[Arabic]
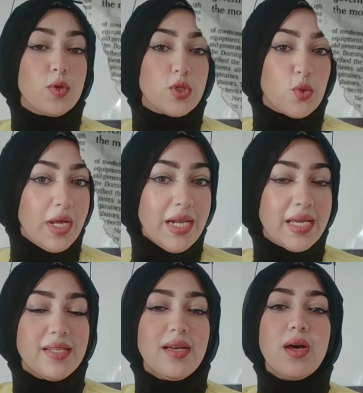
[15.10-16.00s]
والسؤال
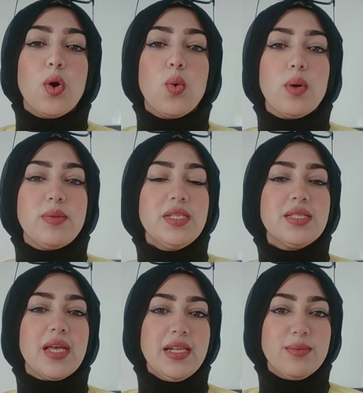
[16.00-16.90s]
هنا هو
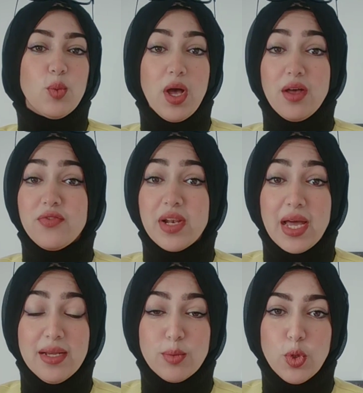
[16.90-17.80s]
مين ده اللي موقف
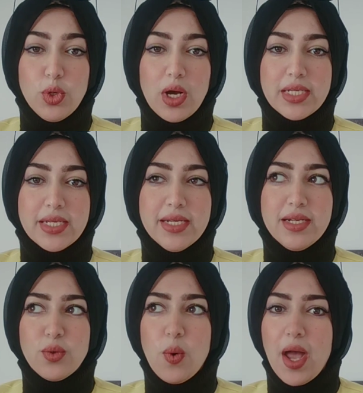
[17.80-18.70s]
العالم كله على رجل
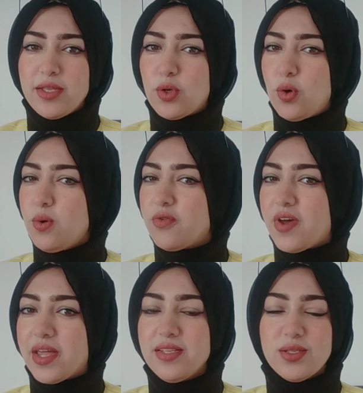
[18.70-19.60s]
وقاعد هو في
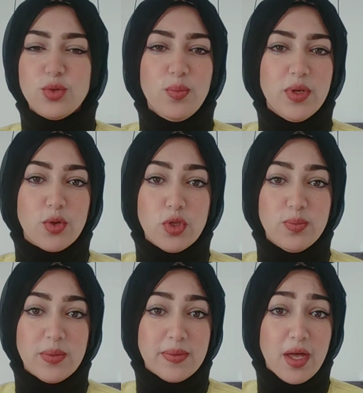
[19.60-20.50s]
عرين الدب
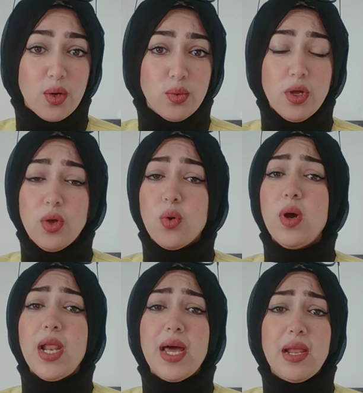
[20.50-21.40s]
القطبي بتاعه
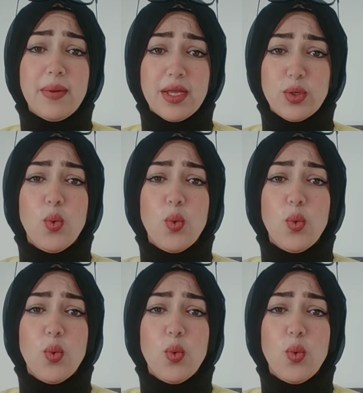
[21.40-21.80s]
ولا على باله